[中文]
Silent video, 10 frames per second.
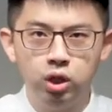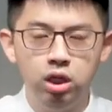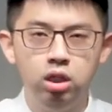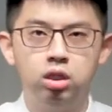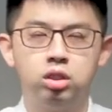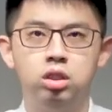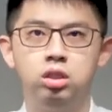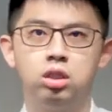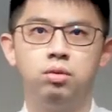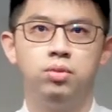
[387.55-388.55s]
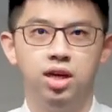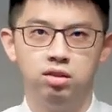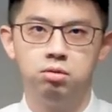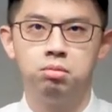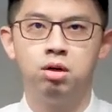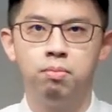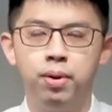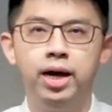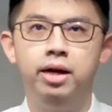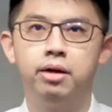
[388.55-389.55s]
一的真神，要怎么
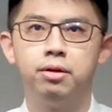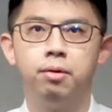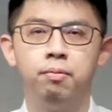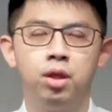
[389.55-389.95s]
拜了哈，